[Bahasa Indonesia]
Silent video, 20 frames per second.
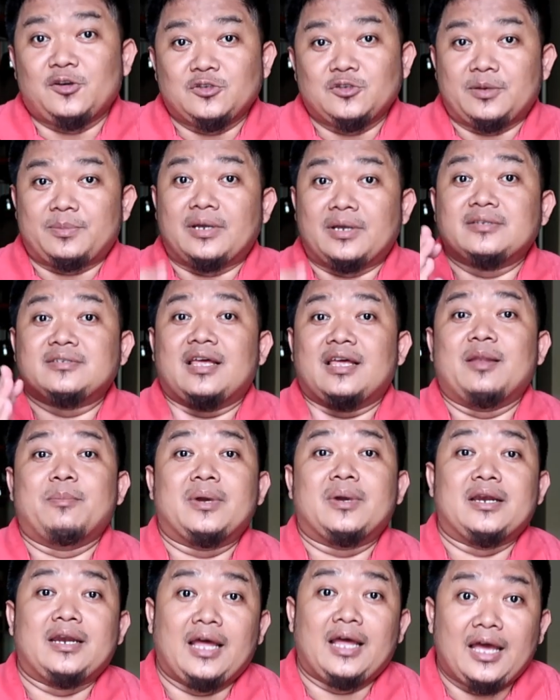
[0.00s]
saya ucapkan
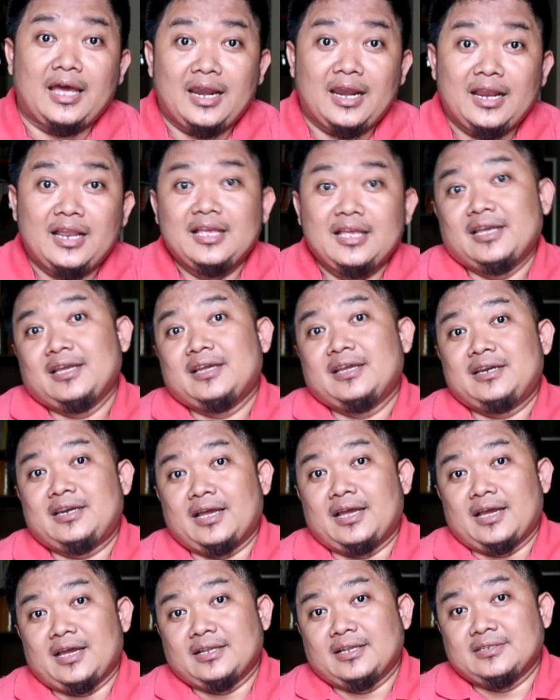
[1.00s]
salam kenal
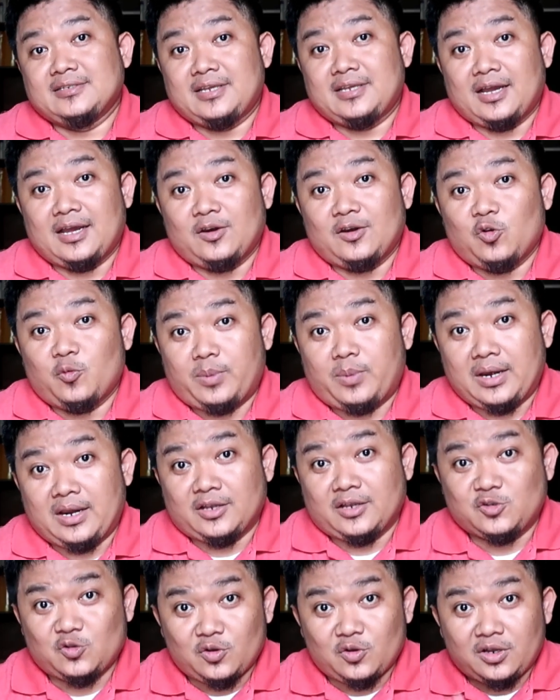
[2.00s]
dan jangan lupa
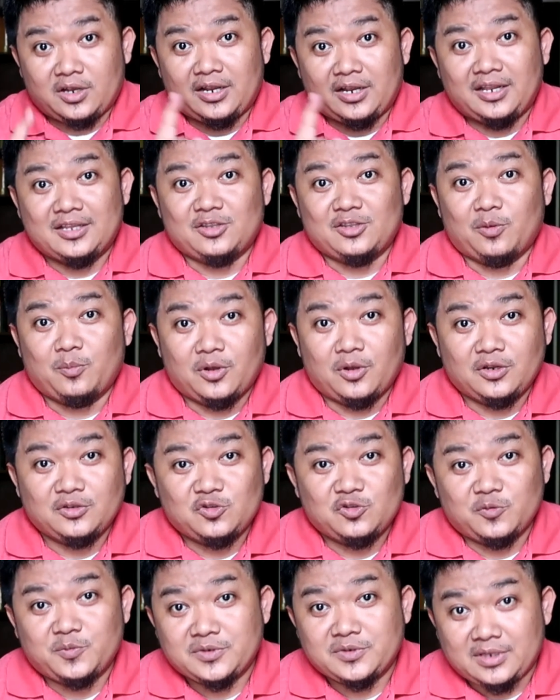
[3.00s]
langsung klik tombol
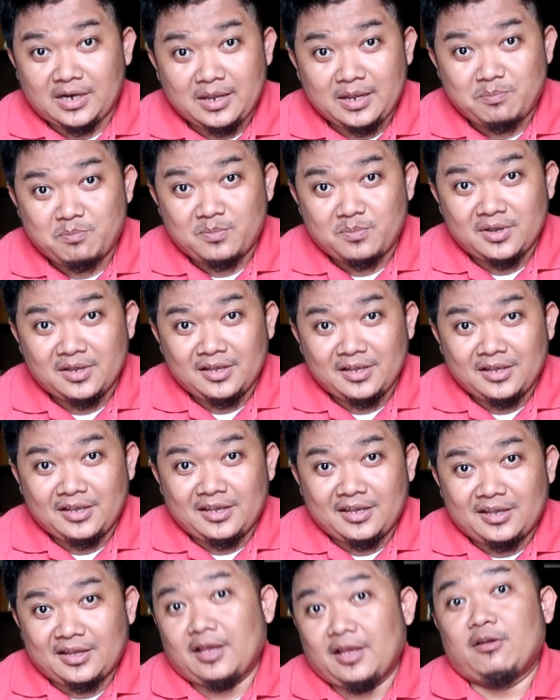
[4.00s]
subscribe
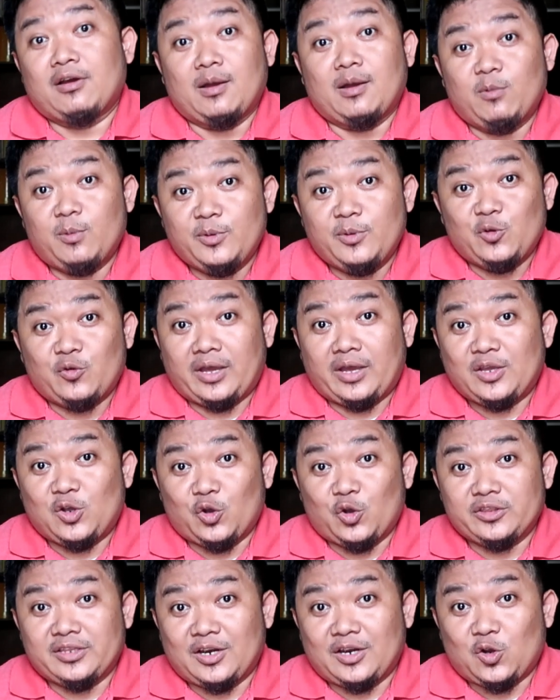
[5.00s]
kalau kamu menyukai
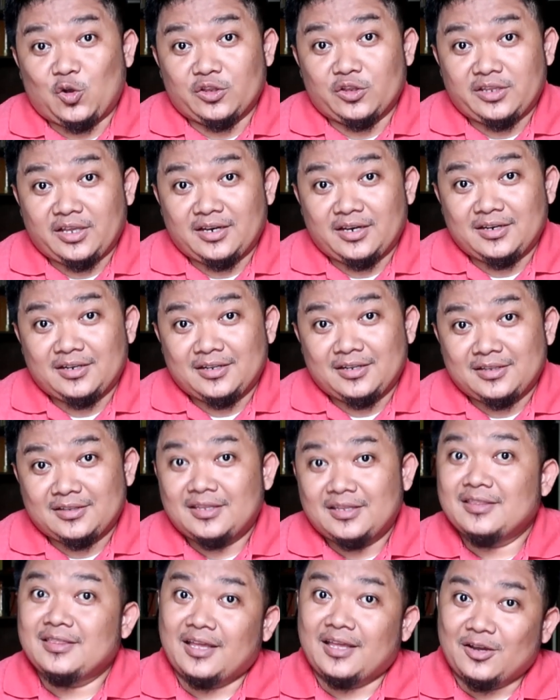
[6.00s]
konten-konten
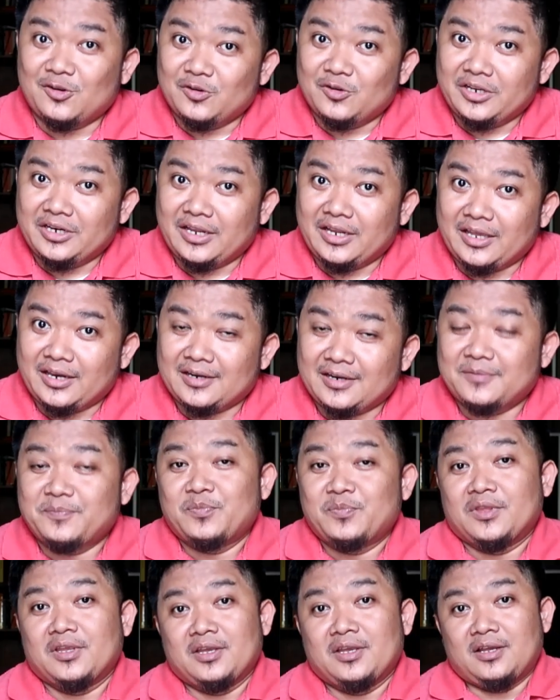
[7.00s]
tentang kuliner.
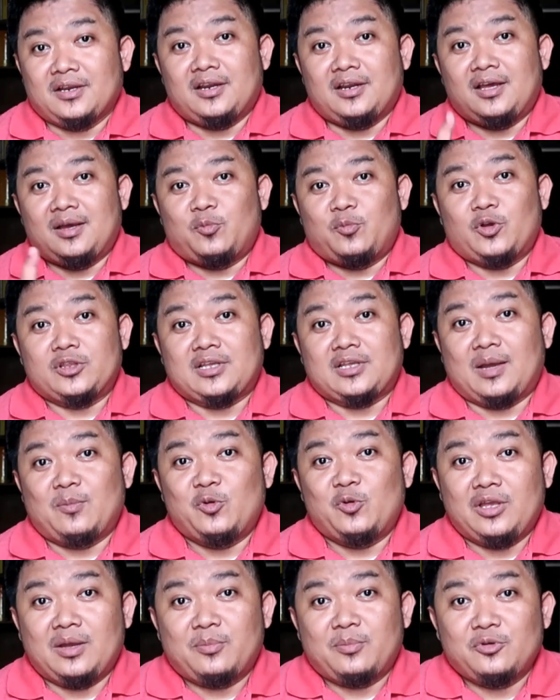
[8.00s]
Nah, buat
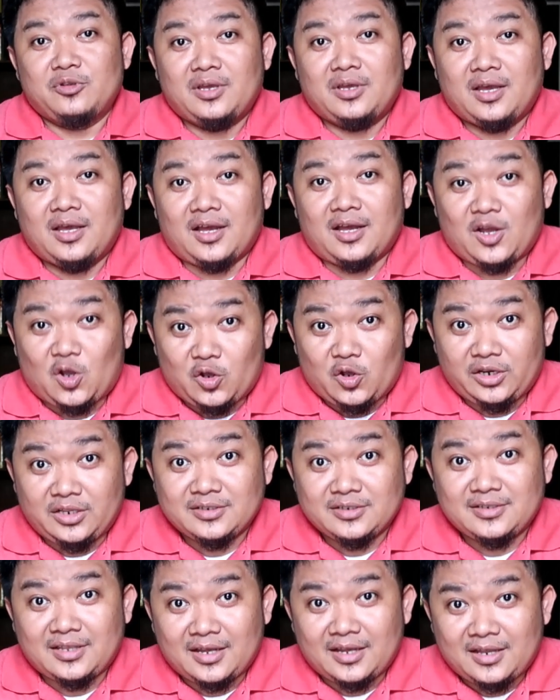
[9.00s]
kamu yang punya akun
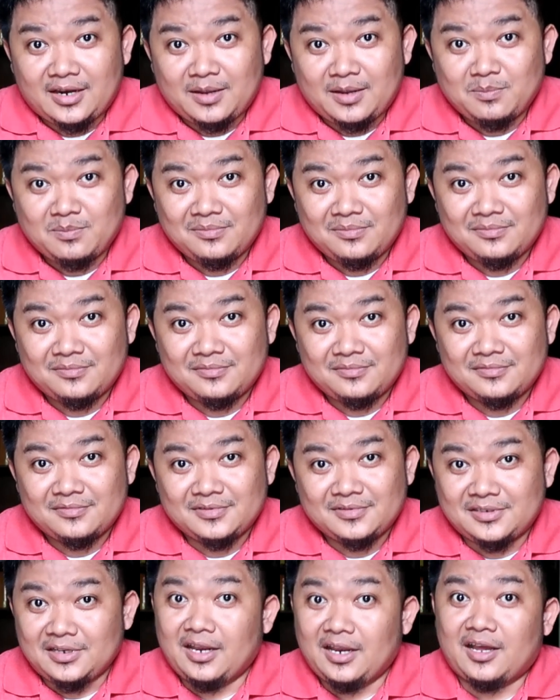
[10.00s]
Instagram,
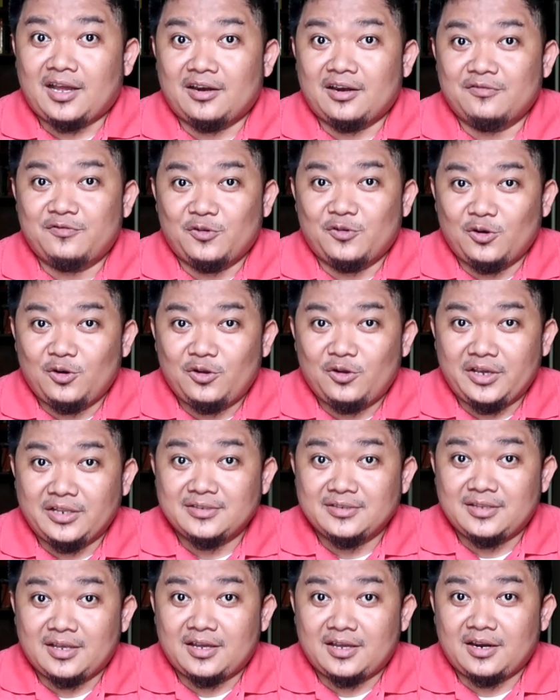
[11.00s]
silahkan follow
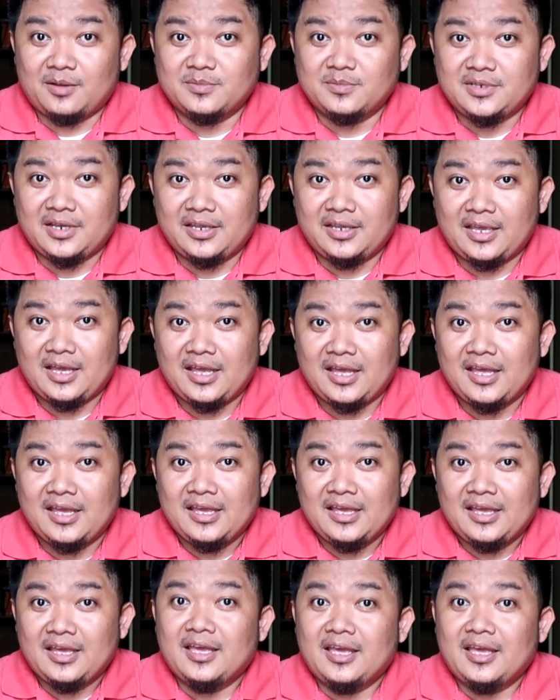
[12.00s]
Instagram saya